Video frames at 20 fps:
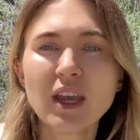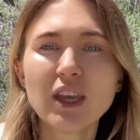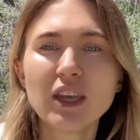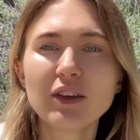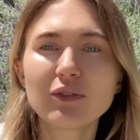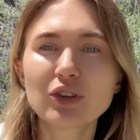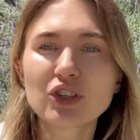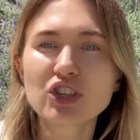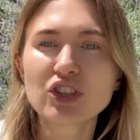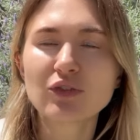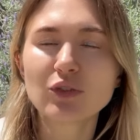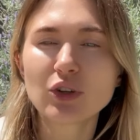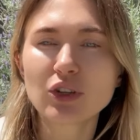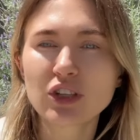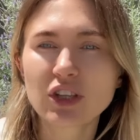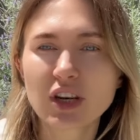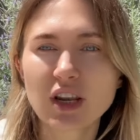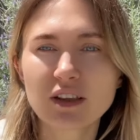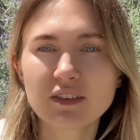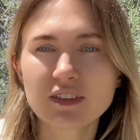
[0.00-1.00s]
И вот
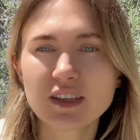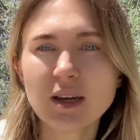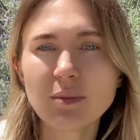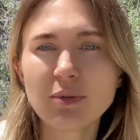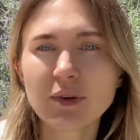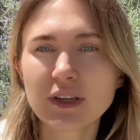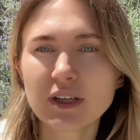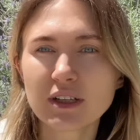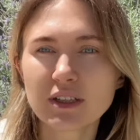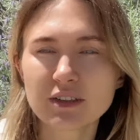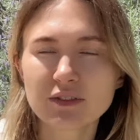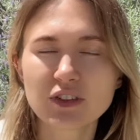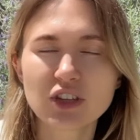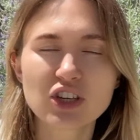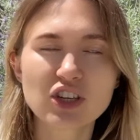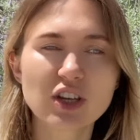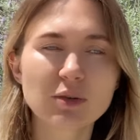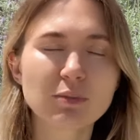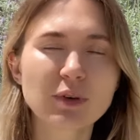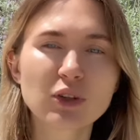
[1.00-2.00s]
четвертый раз я приехала
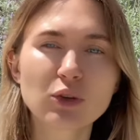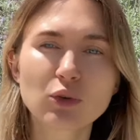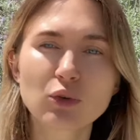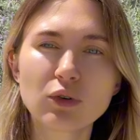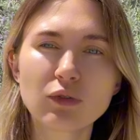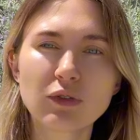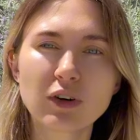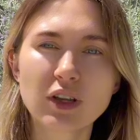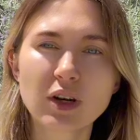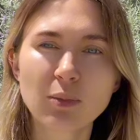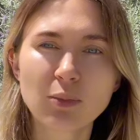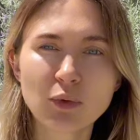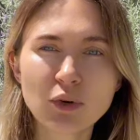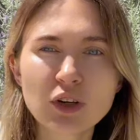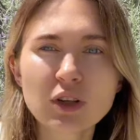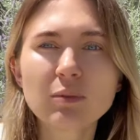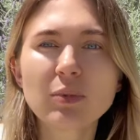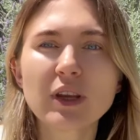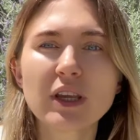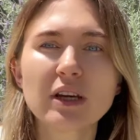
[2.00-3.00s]
встречать подругу в
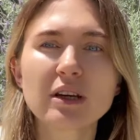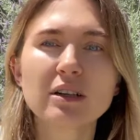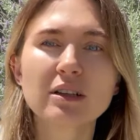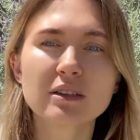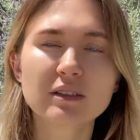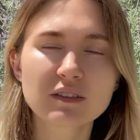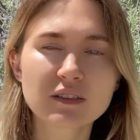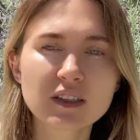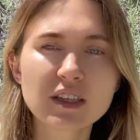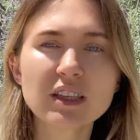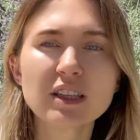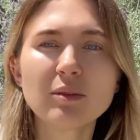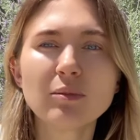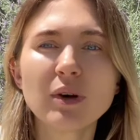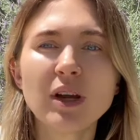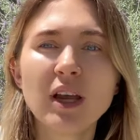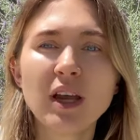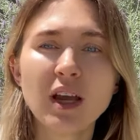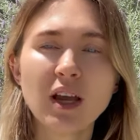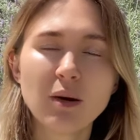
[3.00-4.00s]
аэропорт, приехала с сыном.
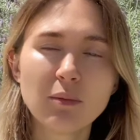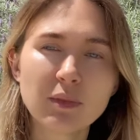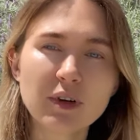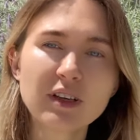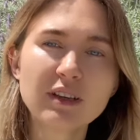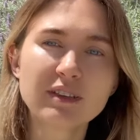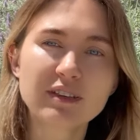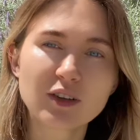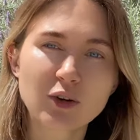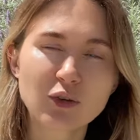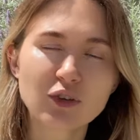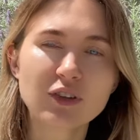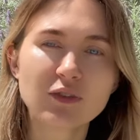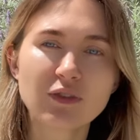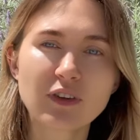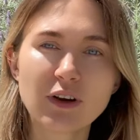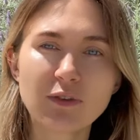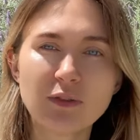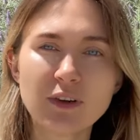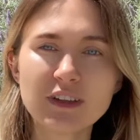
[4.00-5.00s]
Мы заходим
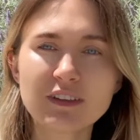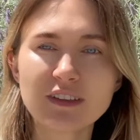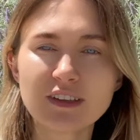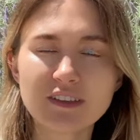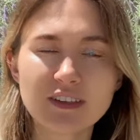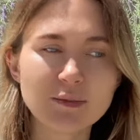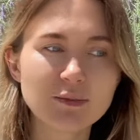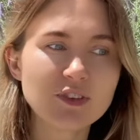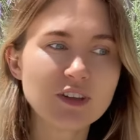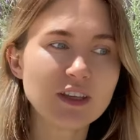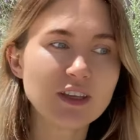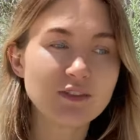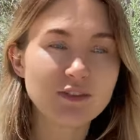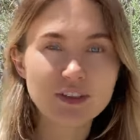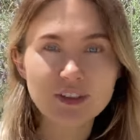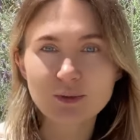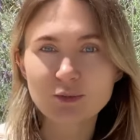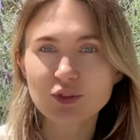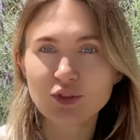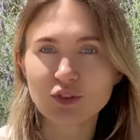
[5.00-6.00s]
в кафе, садимся и
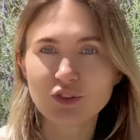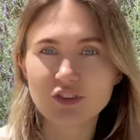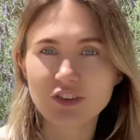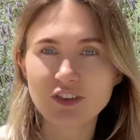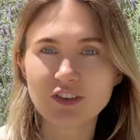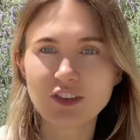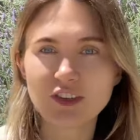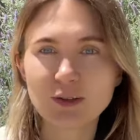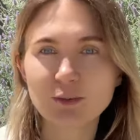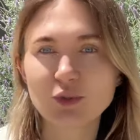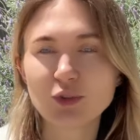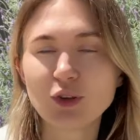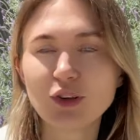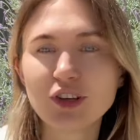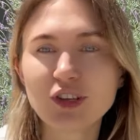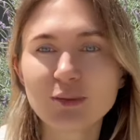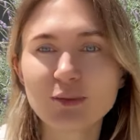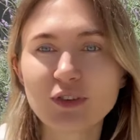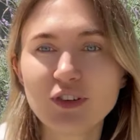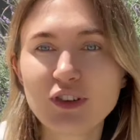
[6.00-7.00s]
видим, что за соседним
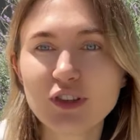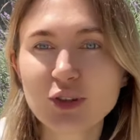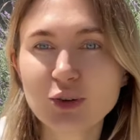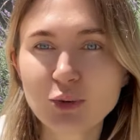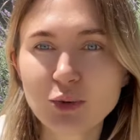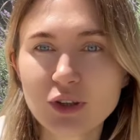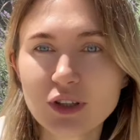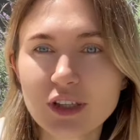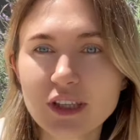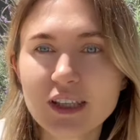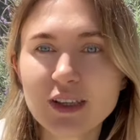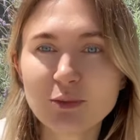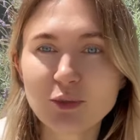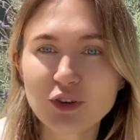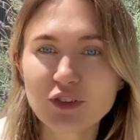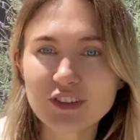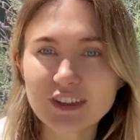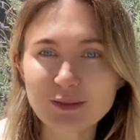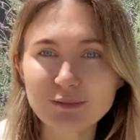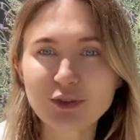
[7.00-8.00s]
столиком сидит он. И
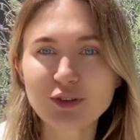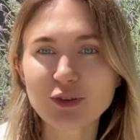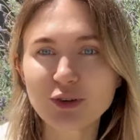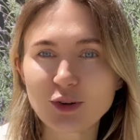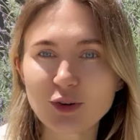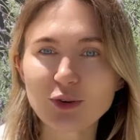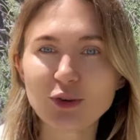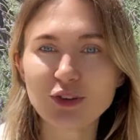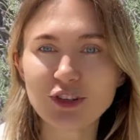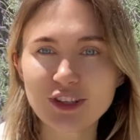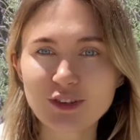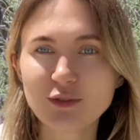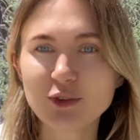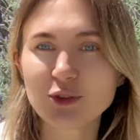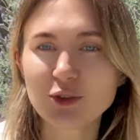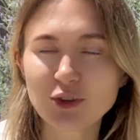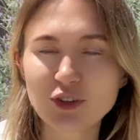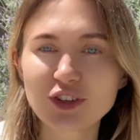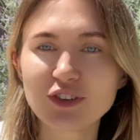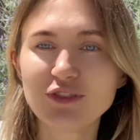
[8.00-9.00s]
мой сын, поскольку он его
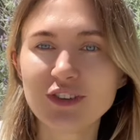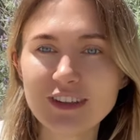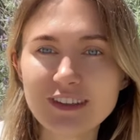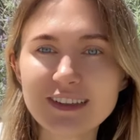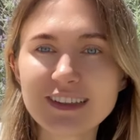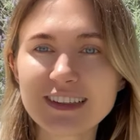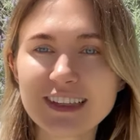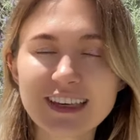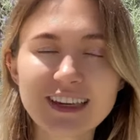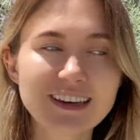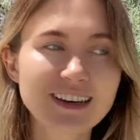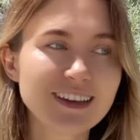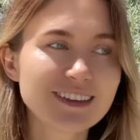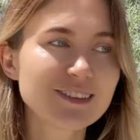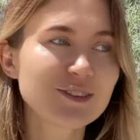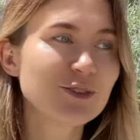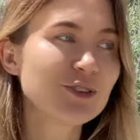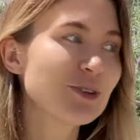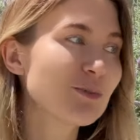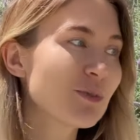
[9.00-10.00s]
тоже видел три
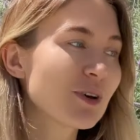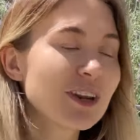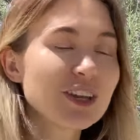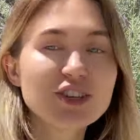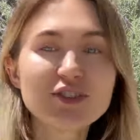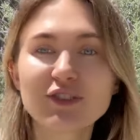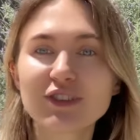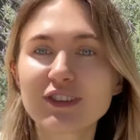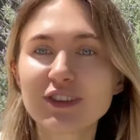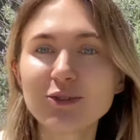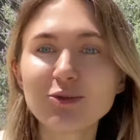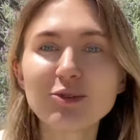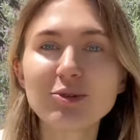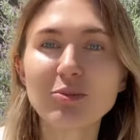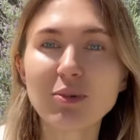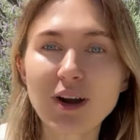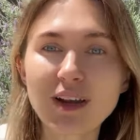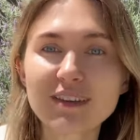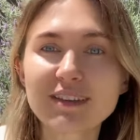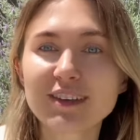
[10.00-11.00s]
раза, он оборачивается и
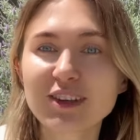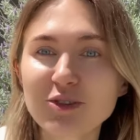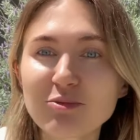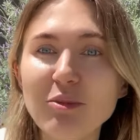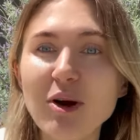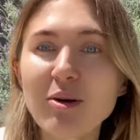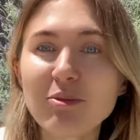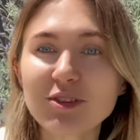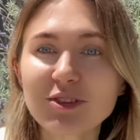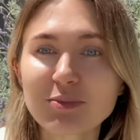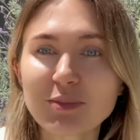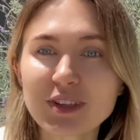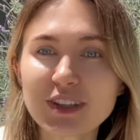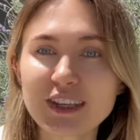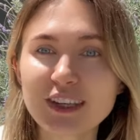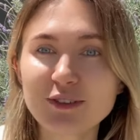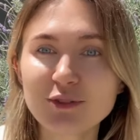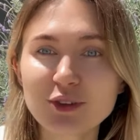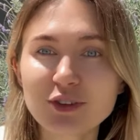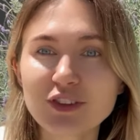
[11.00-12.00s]
улыбается, говорит, мама,
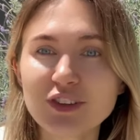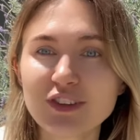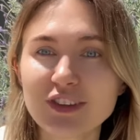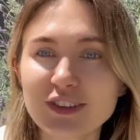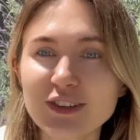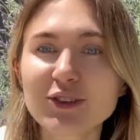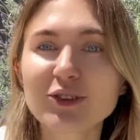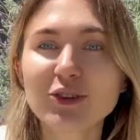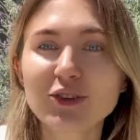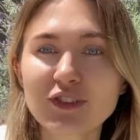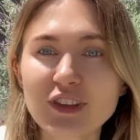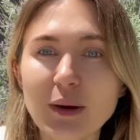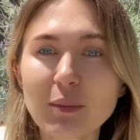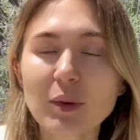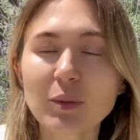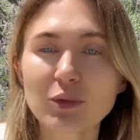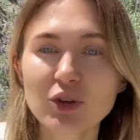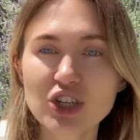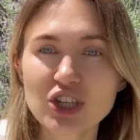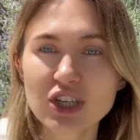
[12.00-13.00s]
смотри, вот сидит тот
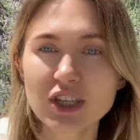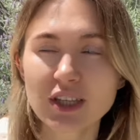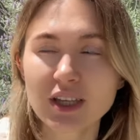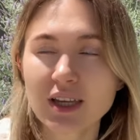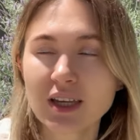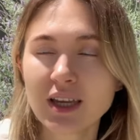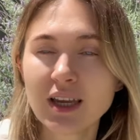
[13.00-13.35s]
самый мужчина.